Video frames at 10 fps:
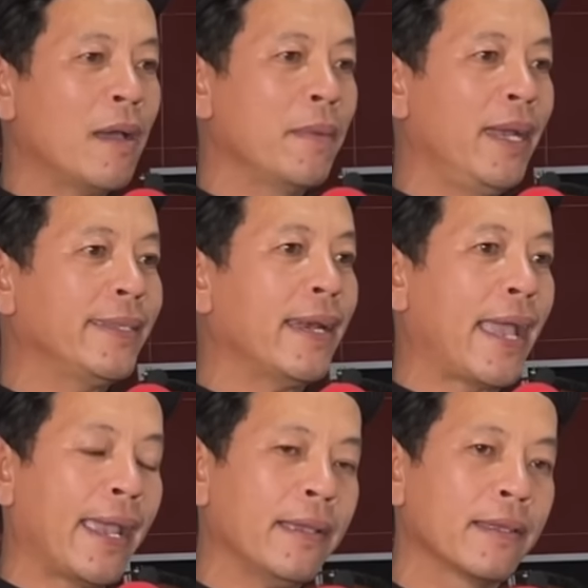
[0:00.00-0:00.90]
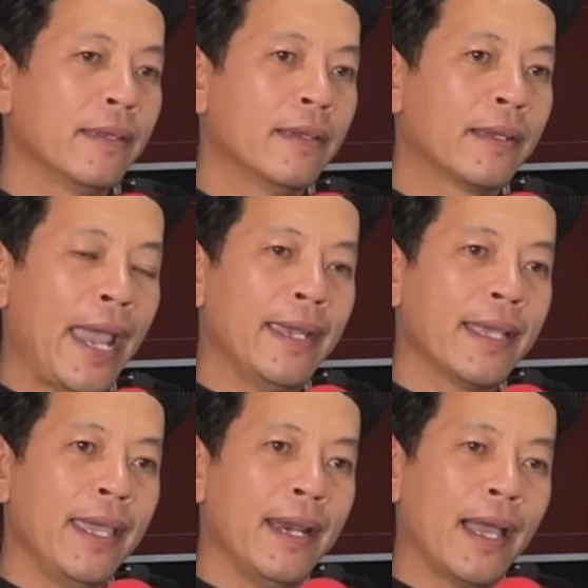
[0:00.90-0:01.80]
bị tai nạn ngày
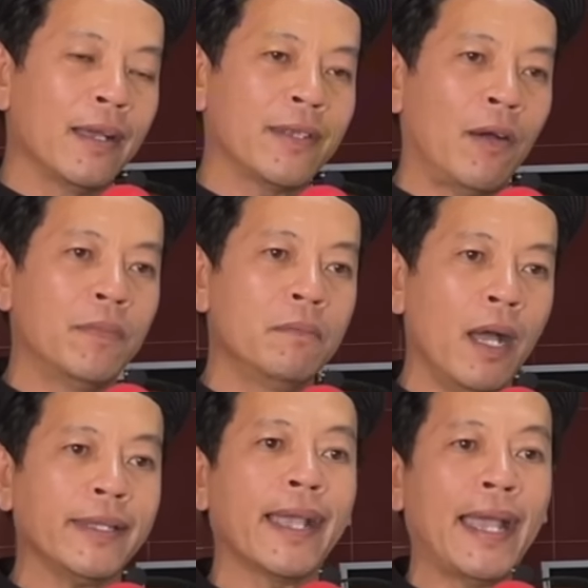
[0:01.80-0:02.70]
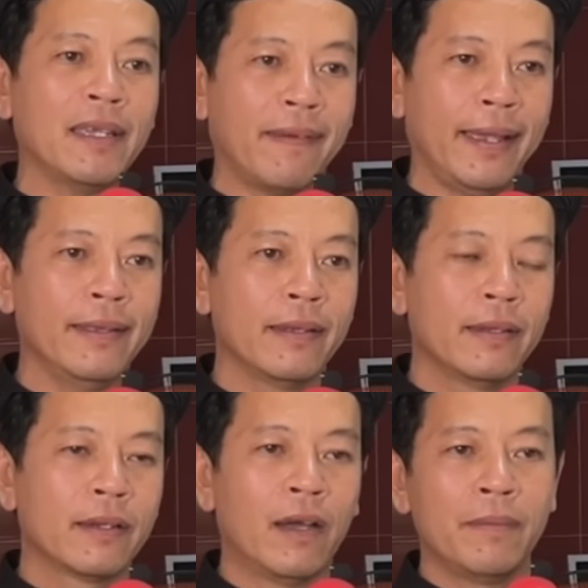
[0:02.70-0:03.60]
kia là chồng mình mất cái hạn như vậy
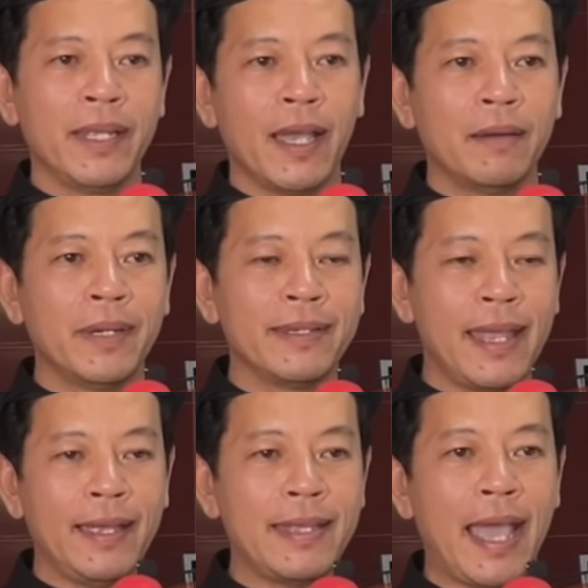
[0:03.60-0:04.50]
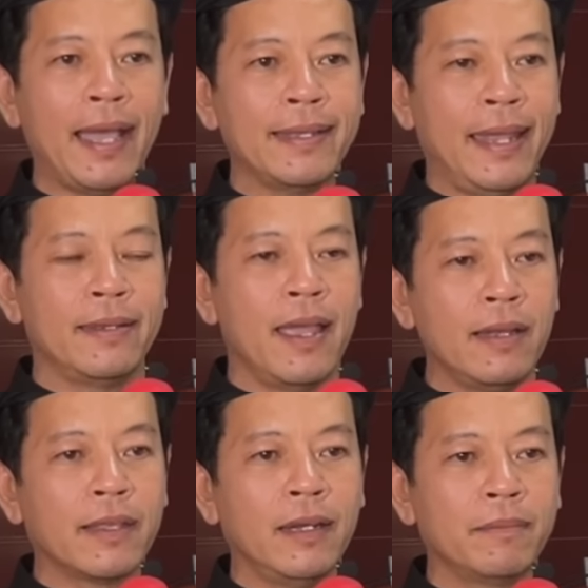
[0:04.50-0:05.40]
rồi bây giờ mình nhẹ dạ nhẹ
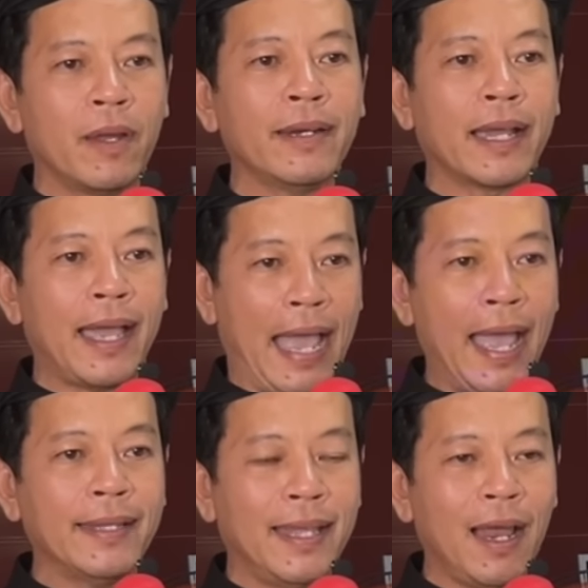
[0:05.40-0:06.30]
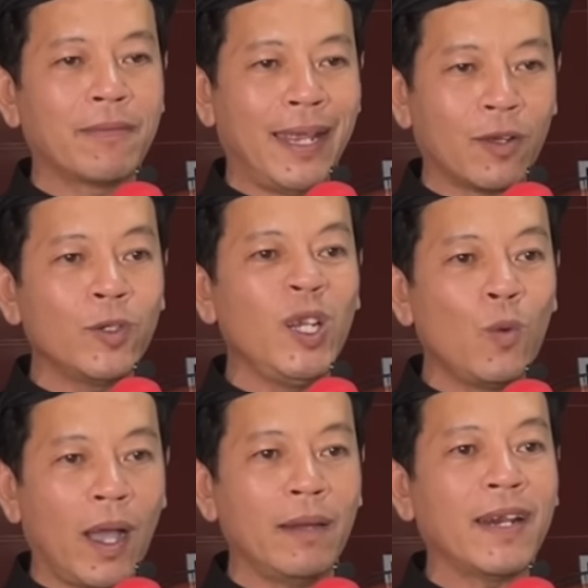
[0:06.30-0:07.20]
dễ tin mình nói rằng à vì ông này có trí
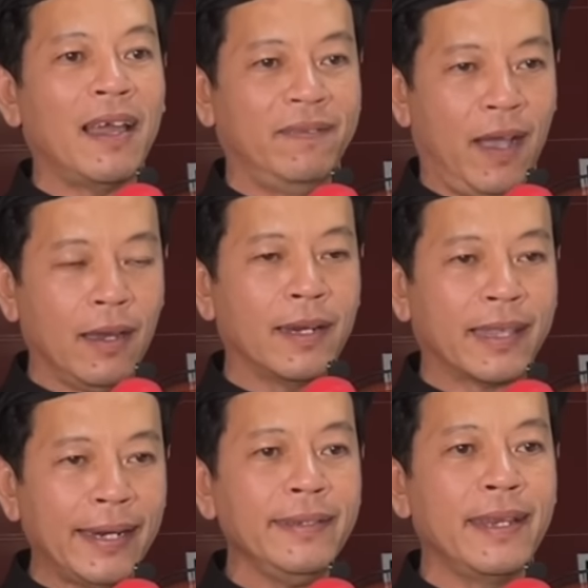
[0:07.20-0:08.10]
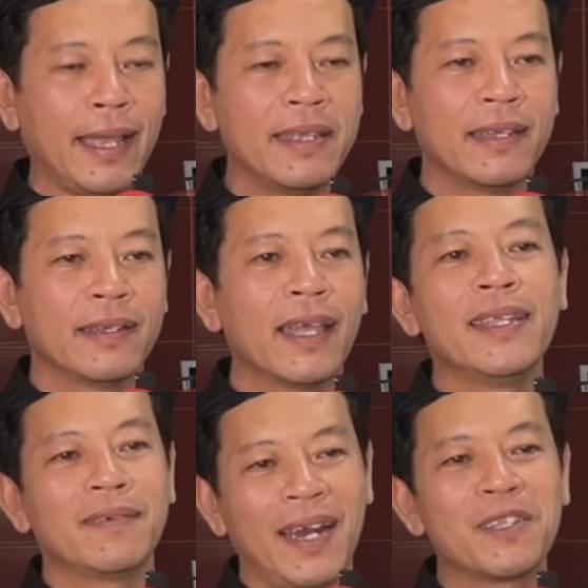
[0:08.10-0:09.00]
huệ ông này là phật là thánh gì đây
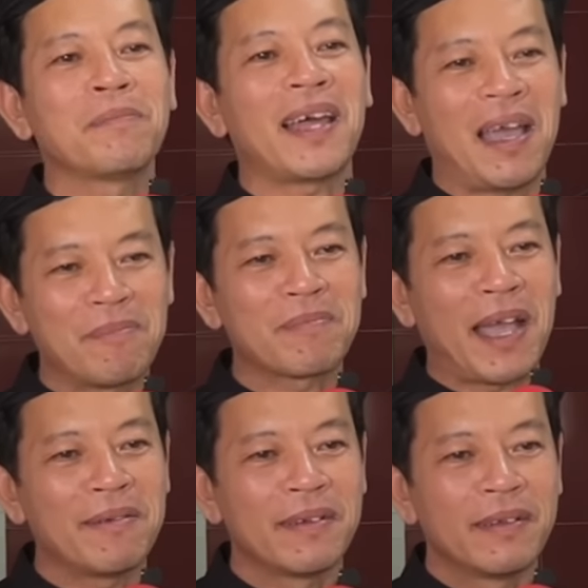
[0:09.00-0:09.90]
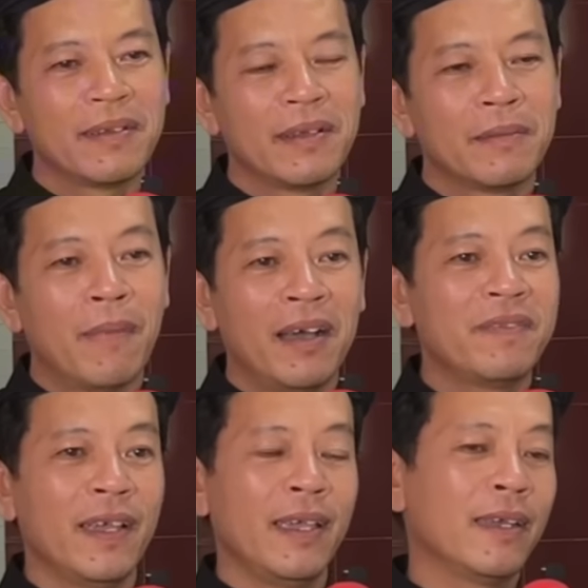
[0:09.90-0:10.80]
thì như vậy là chúng ta làm đồng độc bởi
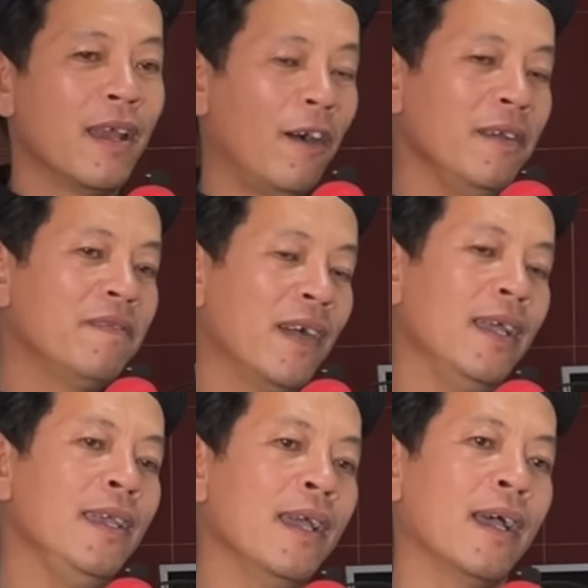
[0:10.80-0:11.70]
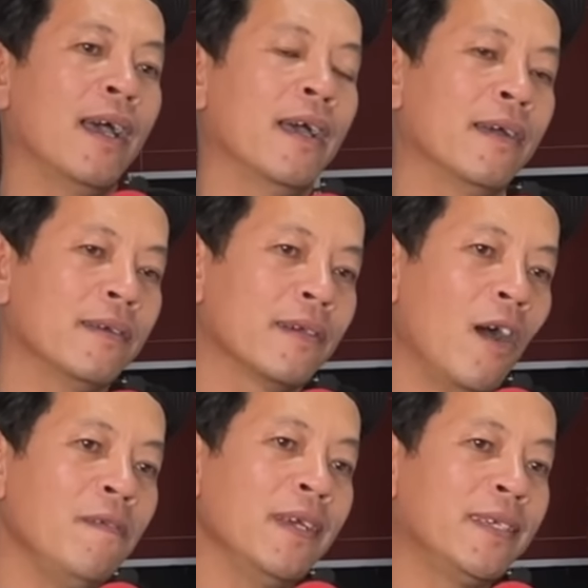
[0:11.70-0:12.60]
vì đối với ờ,
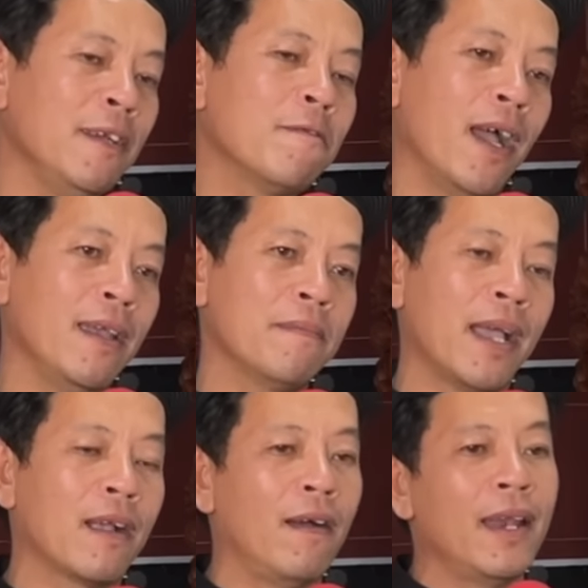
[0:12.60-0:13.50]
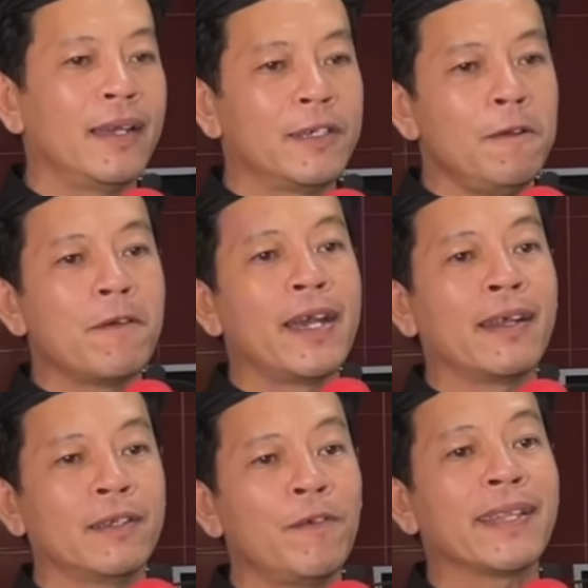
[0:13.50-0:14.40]
đối với trí huệ mà gọi là trí huệ
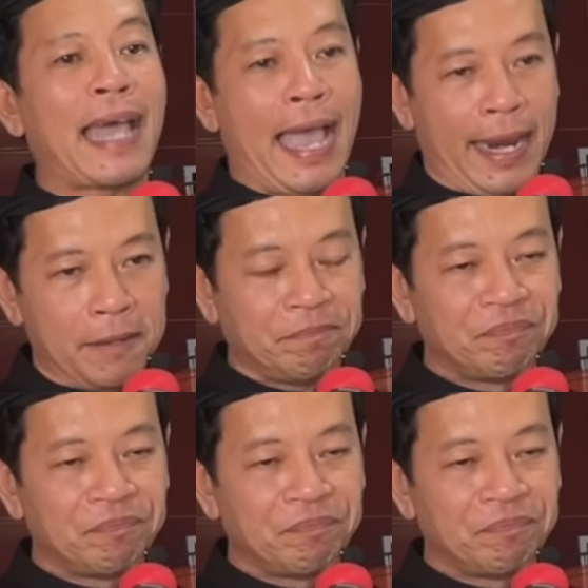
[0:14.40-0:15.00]
trí huệ tà đó